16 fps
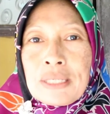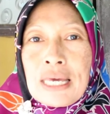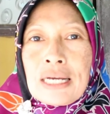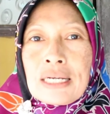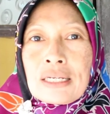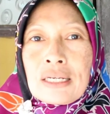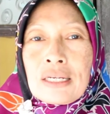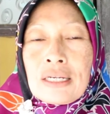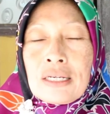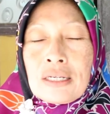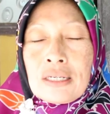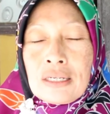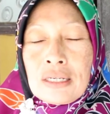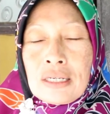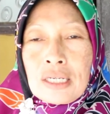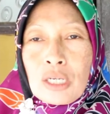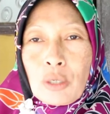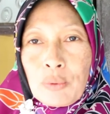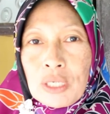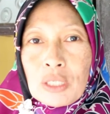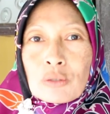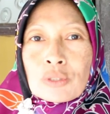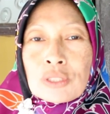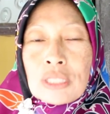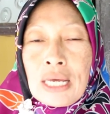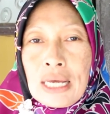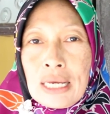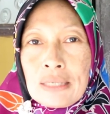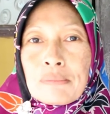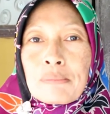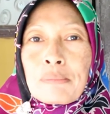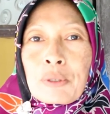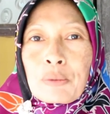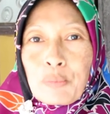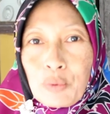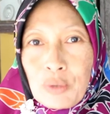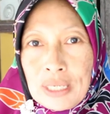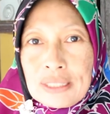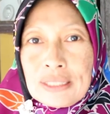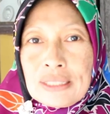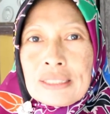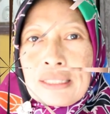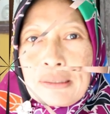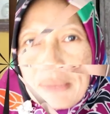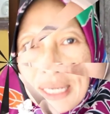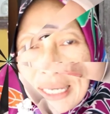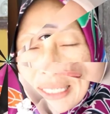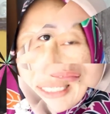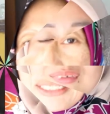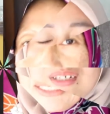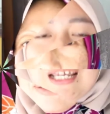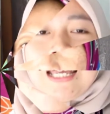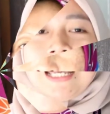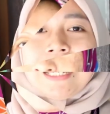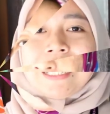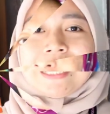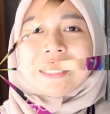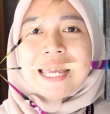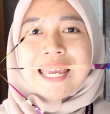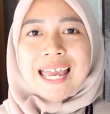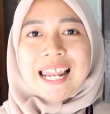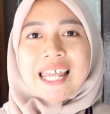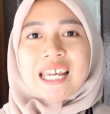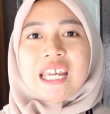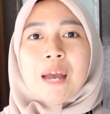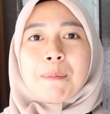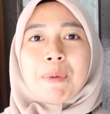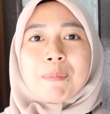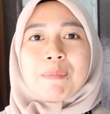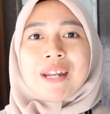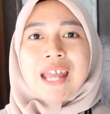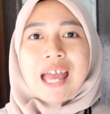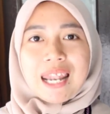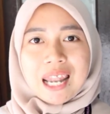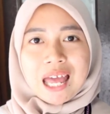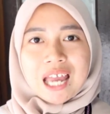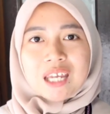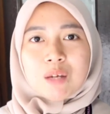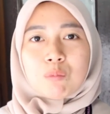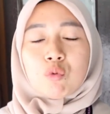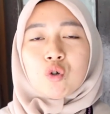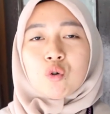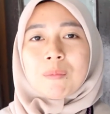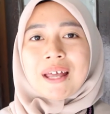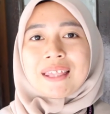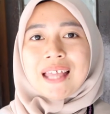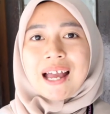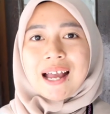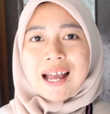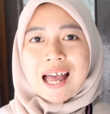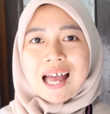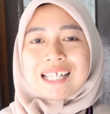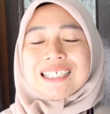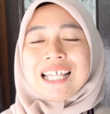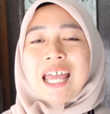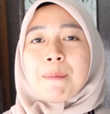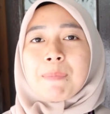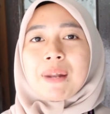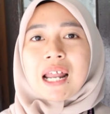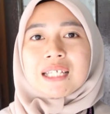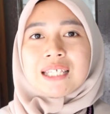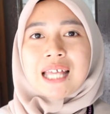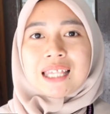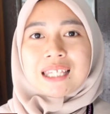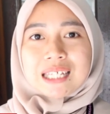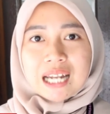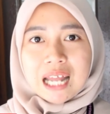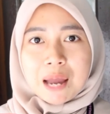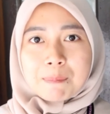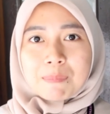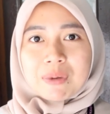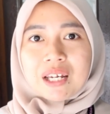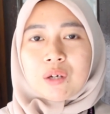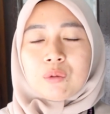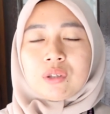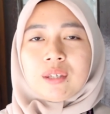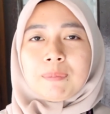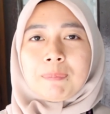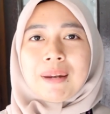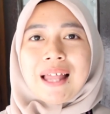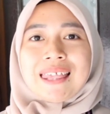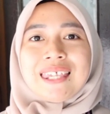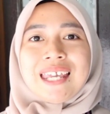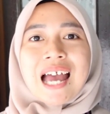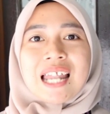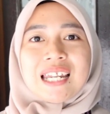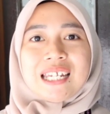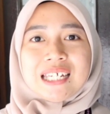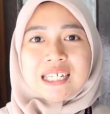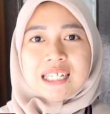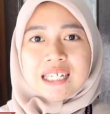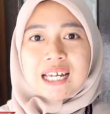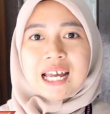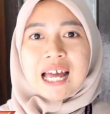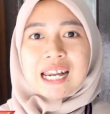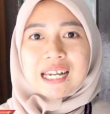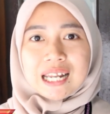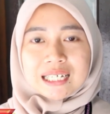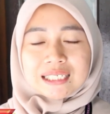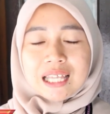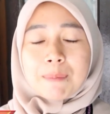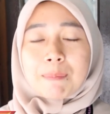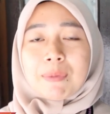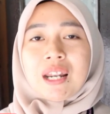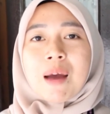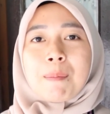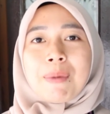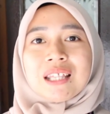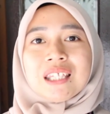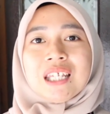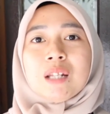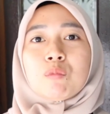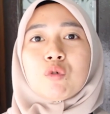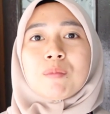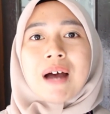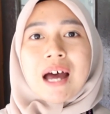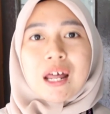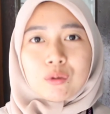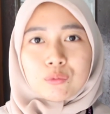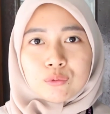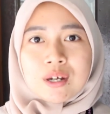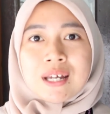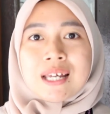bidang kewirausahaan perempuan. Terima kasih. Saya Legia Febriana, ibu rumah tangga. Saya merasa tenang mengikuti pelatihan ini karena saya mendapat ilmu baru